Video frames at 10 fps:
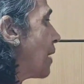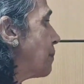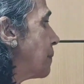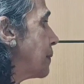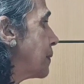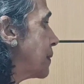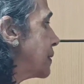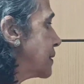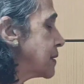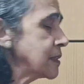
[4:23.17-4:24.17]
अब
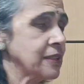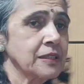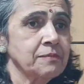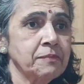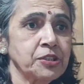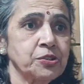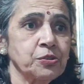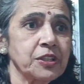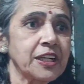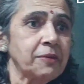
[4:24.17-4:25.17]

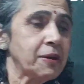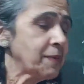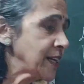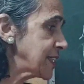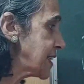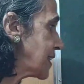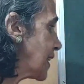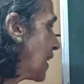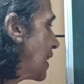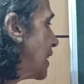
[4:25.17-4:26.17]
बच्चों की कई बार बात करते
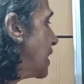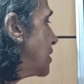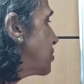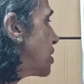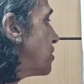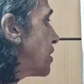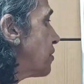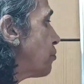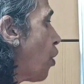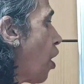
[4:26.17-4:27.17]
हैं
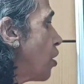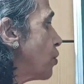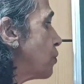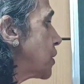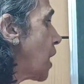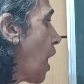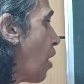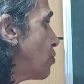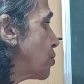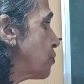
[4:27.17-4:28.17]
चिल्ड्रन फॉल ओवर
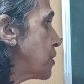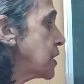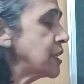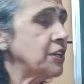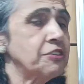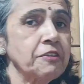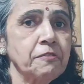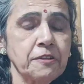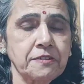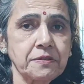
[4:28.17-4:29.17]
आउट ओवर
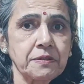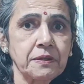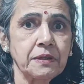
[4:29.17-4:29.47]
ट्रिफल्स